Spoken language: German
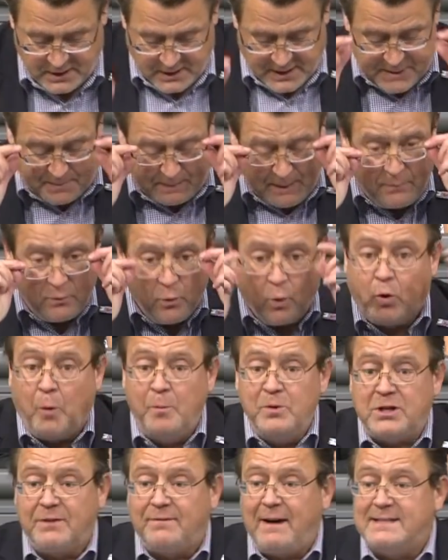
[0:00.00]
Es blieb nur
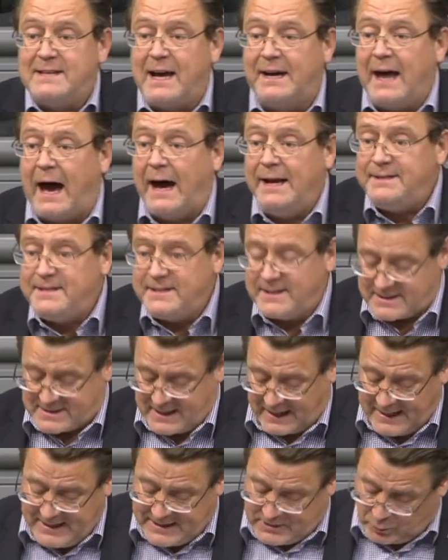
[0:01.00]
komischerweise ein
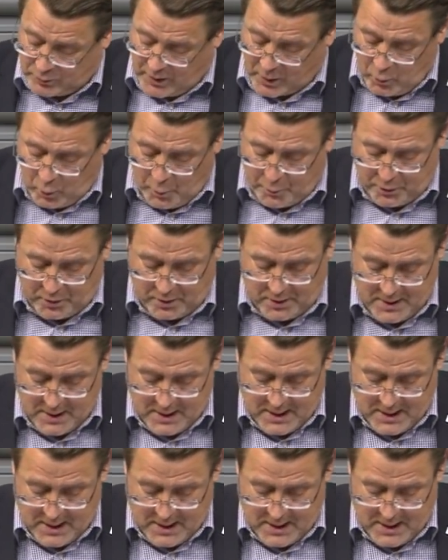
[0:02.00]
einziges Recht oder Übel